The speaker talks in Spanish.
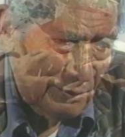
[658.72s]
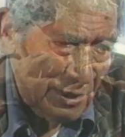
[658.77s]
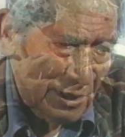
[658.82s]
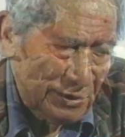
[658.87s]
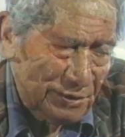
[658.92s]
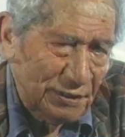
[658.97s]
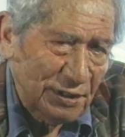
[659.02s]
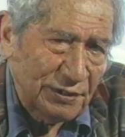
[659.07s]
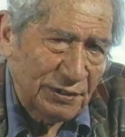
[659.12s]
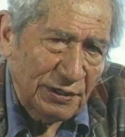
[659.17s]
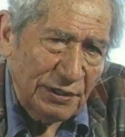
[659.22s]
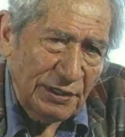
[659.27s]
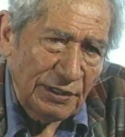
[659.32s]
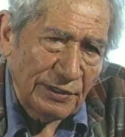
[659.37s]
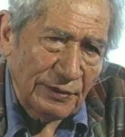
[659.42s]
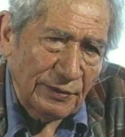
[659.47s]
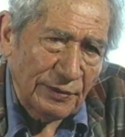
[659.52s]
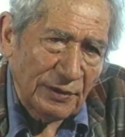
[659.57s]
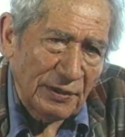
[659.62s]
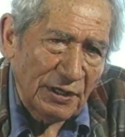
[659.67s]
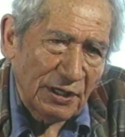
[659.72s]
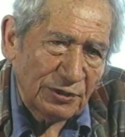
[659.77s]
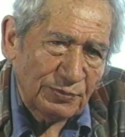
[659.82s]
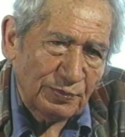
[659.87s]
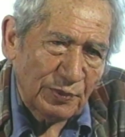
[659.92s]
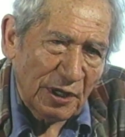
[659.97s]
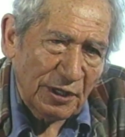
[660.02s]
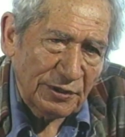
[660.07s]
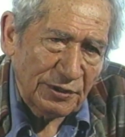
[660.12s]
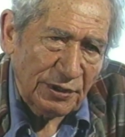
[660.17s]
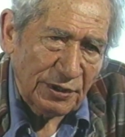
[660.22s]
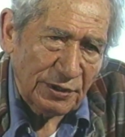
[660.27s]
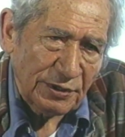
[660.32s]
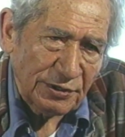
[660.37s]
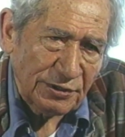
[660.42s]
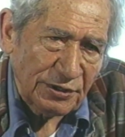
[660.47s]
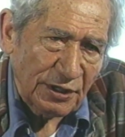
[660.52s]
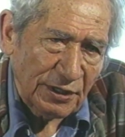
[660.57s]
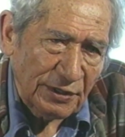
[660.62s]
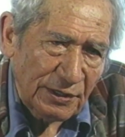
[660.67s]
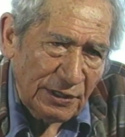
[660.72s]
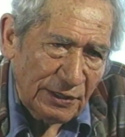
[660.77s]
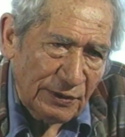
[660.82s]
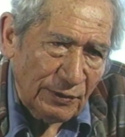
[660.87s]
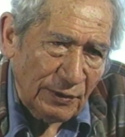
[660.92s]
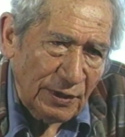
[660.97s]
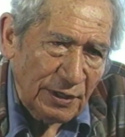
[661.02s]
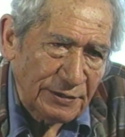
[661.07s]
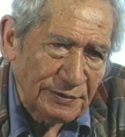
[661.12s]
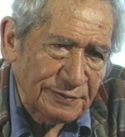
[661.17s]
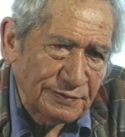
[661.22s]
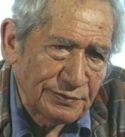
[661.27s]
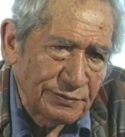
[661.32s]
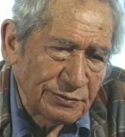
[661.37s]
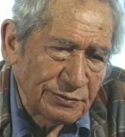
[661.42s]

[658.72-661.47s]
más detenido de las prácticas agrícolas